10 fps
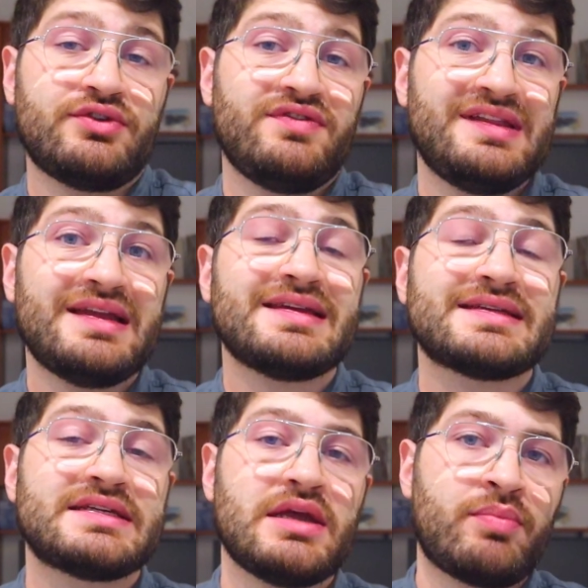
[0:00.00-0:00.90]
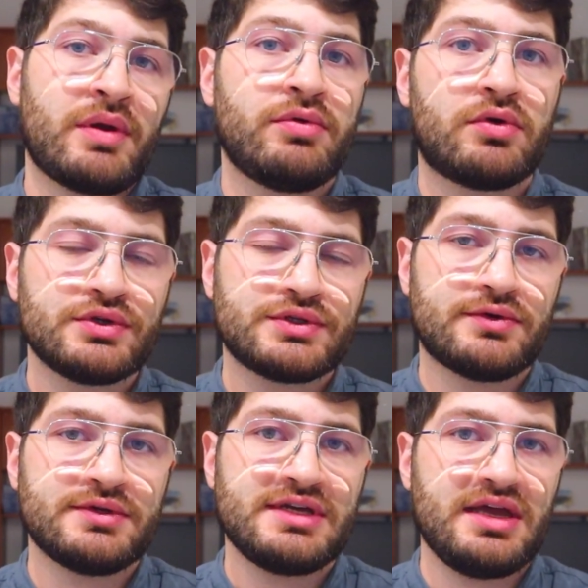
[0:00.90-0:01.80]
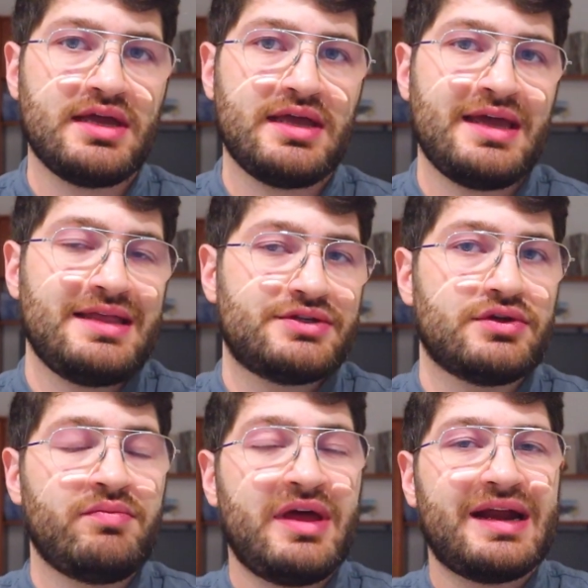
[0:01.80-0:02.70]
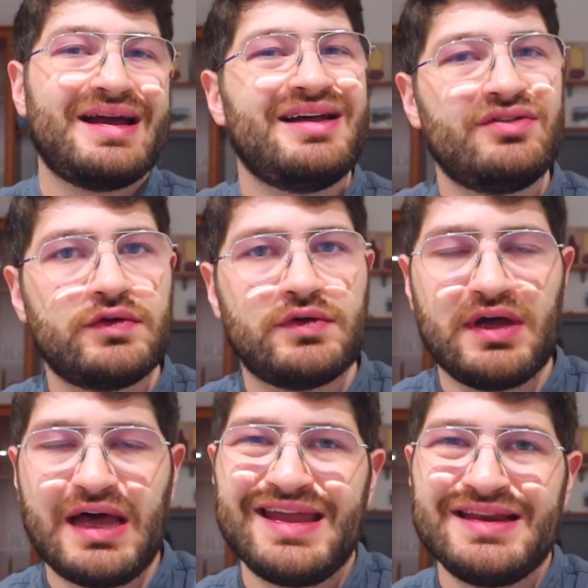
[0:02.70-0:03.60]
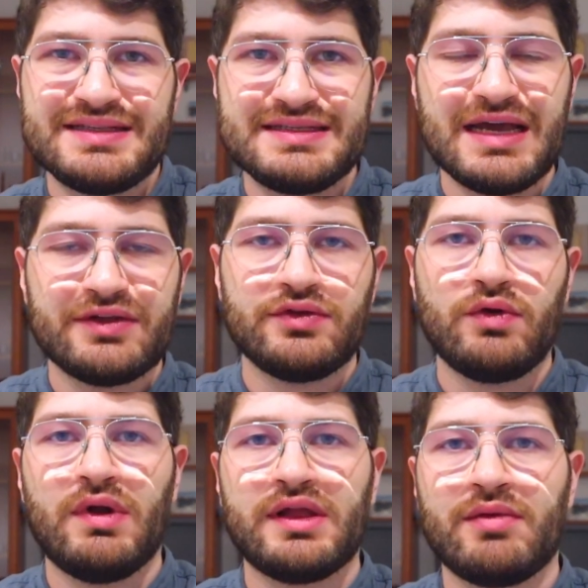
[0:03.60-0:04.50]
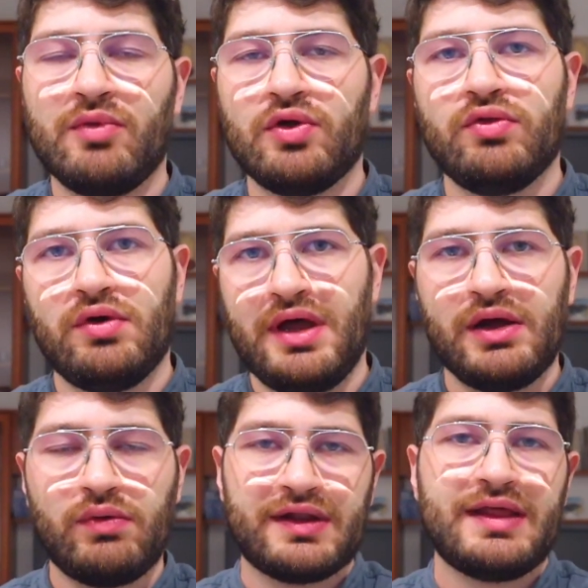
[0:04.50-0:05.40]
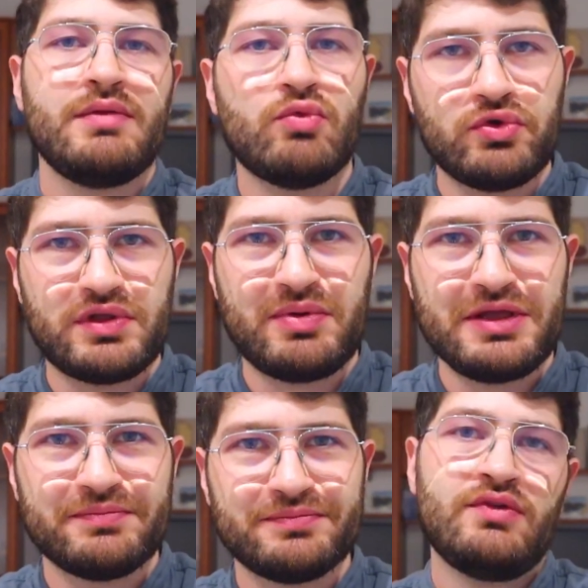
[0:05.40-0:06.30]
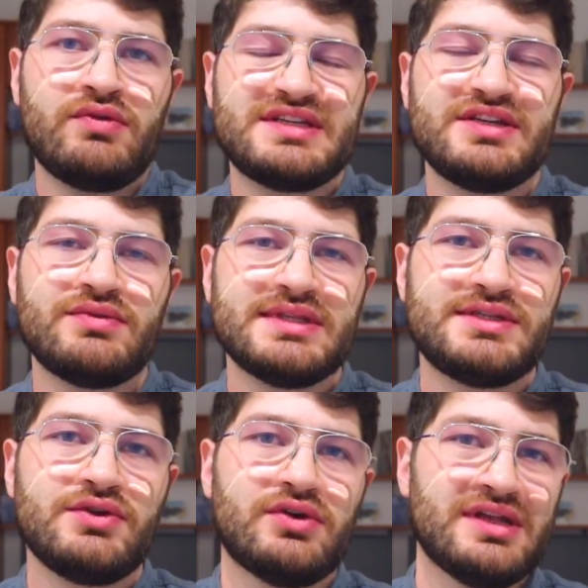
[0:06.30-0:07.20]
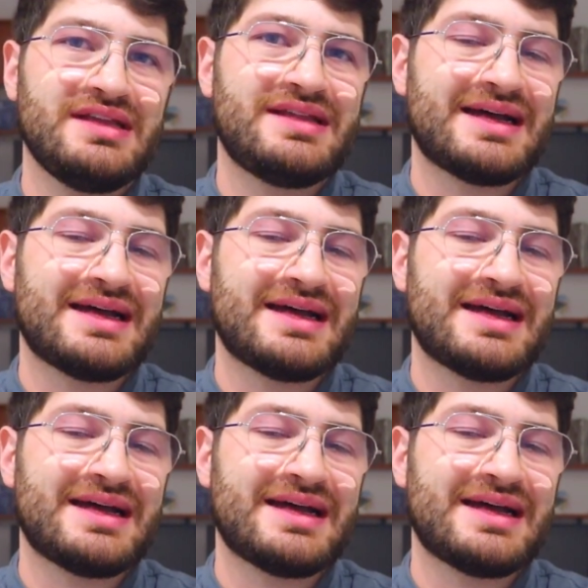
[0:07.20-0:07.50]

sono diventate sempre più costose e adesso il mercato ha iniziato in qualche modo a guardare i multipli in una situazione di